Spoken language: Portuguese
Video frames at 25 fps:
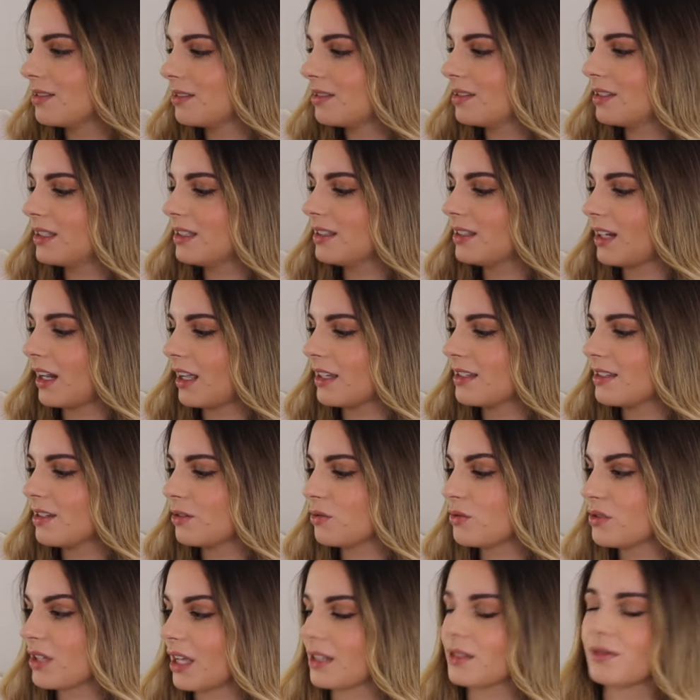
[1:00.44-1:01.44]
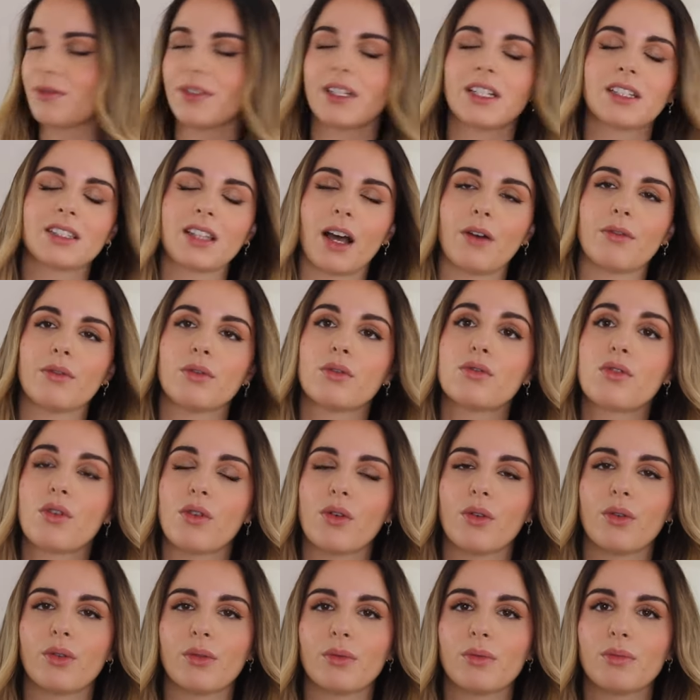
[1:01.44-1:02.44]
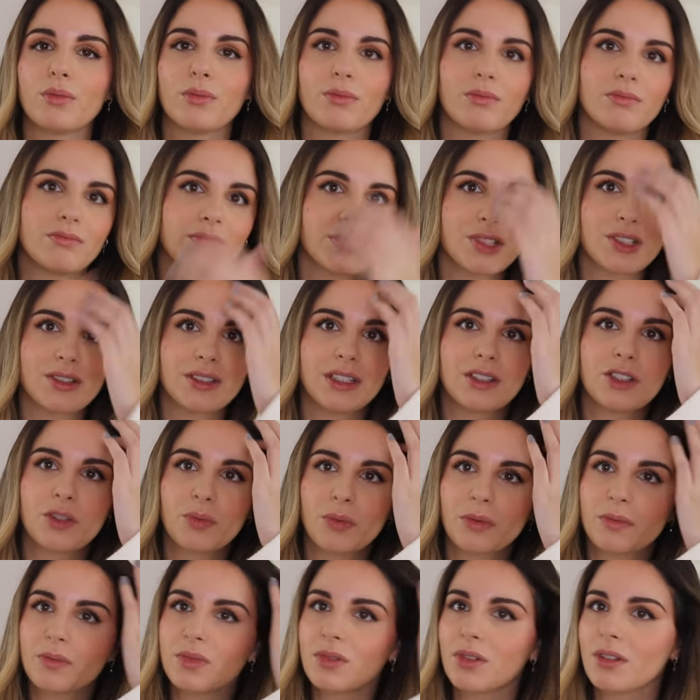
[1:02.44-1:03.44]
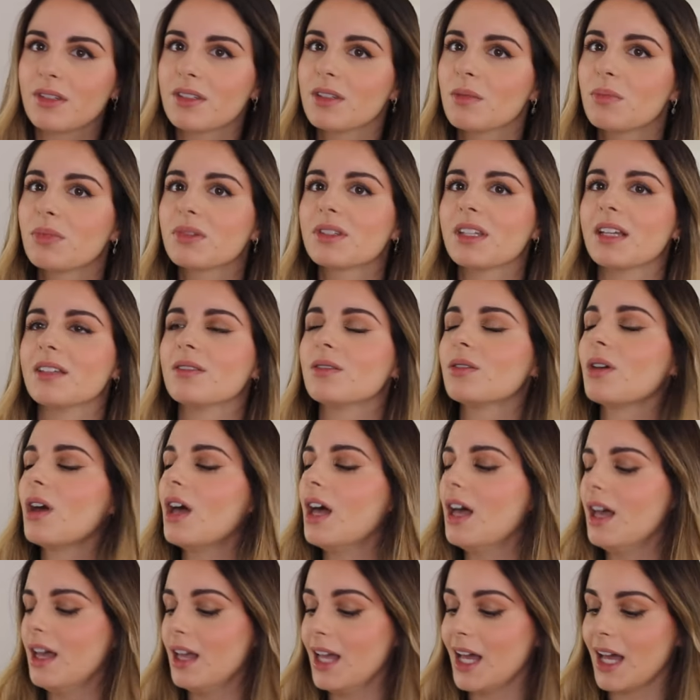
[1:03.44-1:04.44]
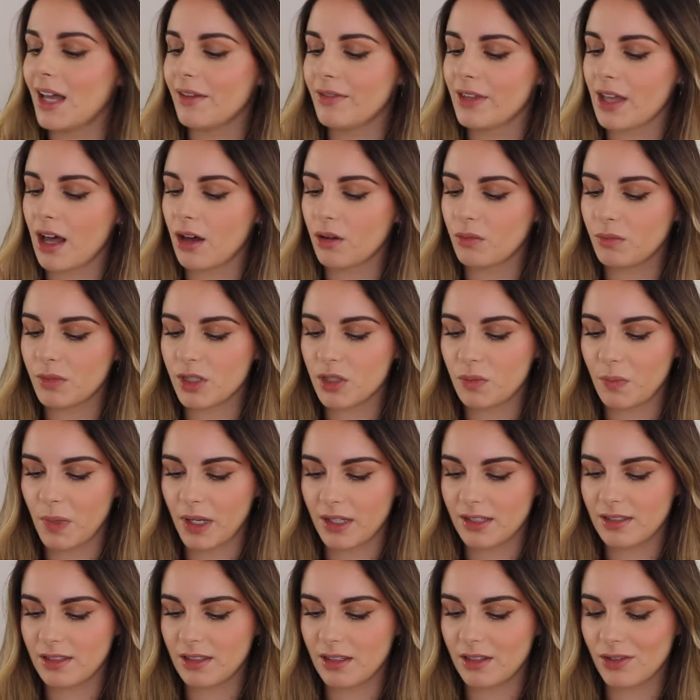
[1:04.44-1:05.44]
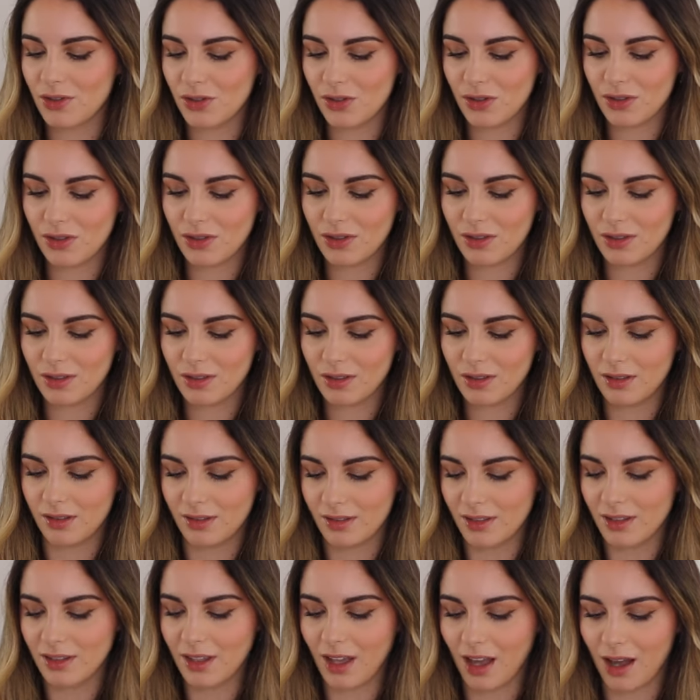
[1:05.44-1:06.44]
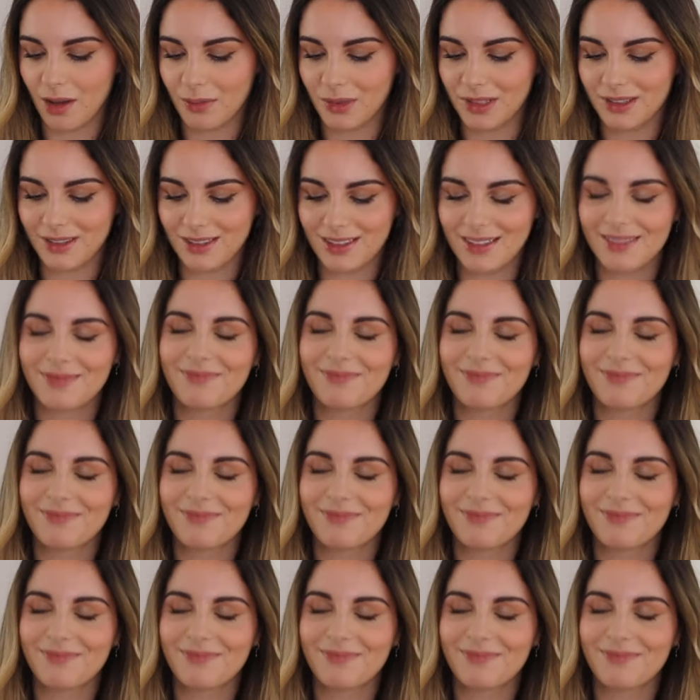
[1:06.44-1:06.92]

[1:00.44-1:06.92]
entrei assim no site e vi que estavam com excelentes promoções e, portanto, havia algumas peças que, que realmente,